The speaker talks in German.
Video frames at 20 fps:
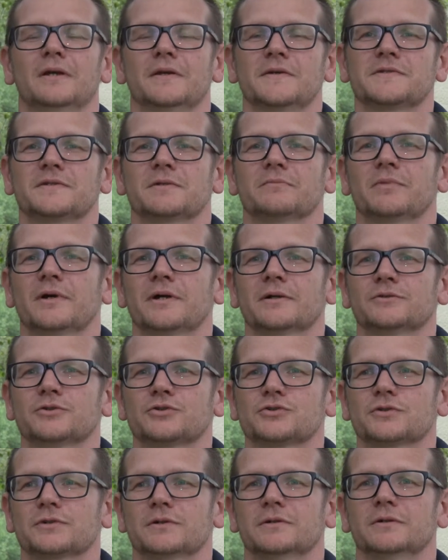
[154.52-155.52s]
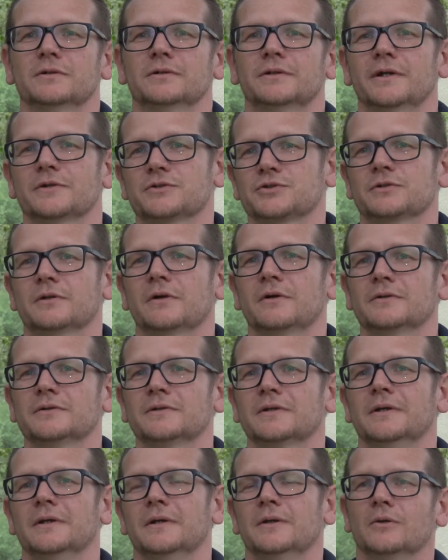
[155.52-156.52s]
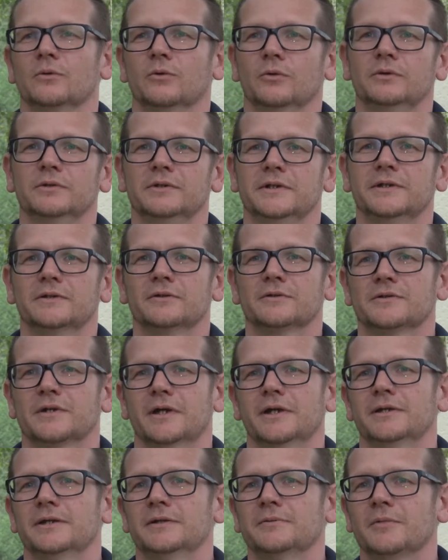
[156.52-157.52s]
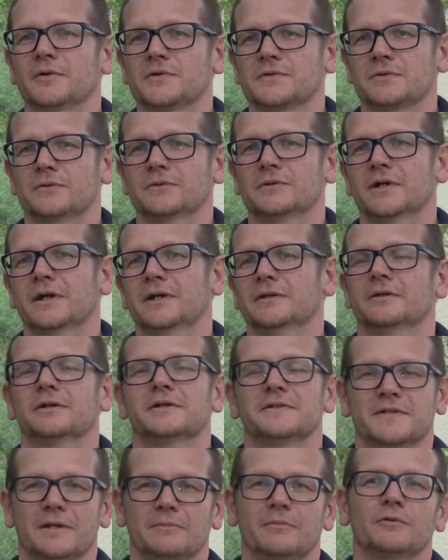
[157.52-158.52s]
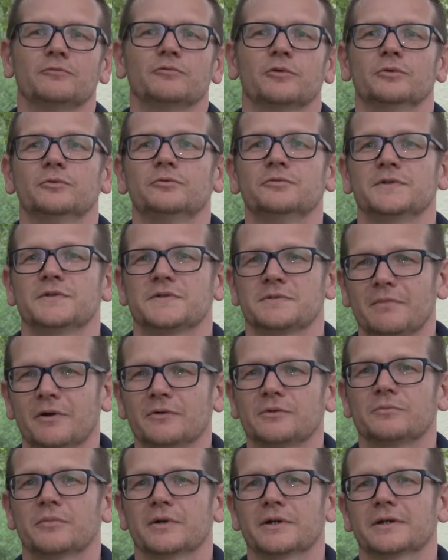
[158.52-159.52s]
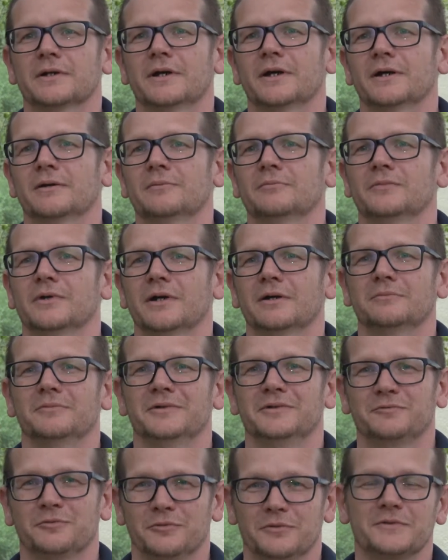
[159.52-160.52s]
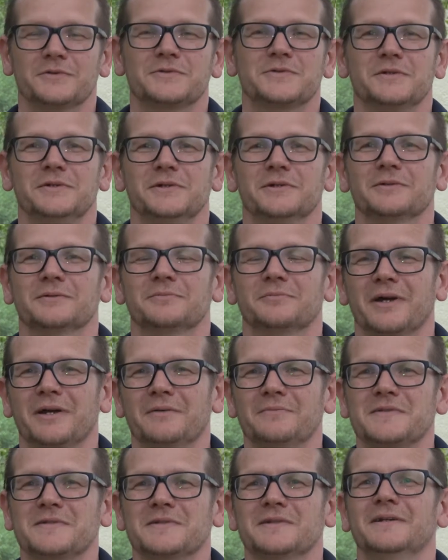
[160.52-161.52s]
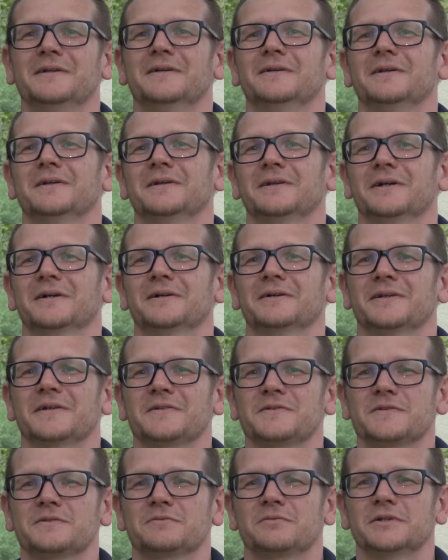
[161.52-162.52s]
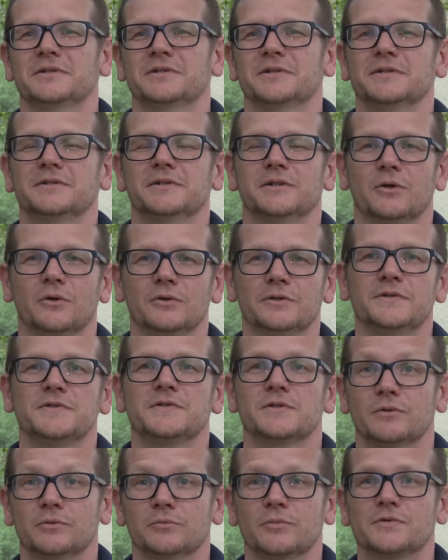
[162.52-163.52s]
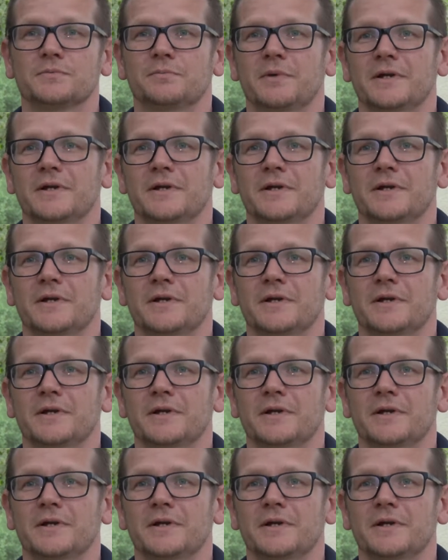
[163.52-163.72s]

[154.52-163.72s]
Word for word: ist dann praktisch äh, der Start und jeder Teilnehmer sollte halt, ich sag mal, ein vernünftiges Mountainbike haben, ja, mit funktionierenden Bremsen. Ja, das ist wichtig. Die Kondition muss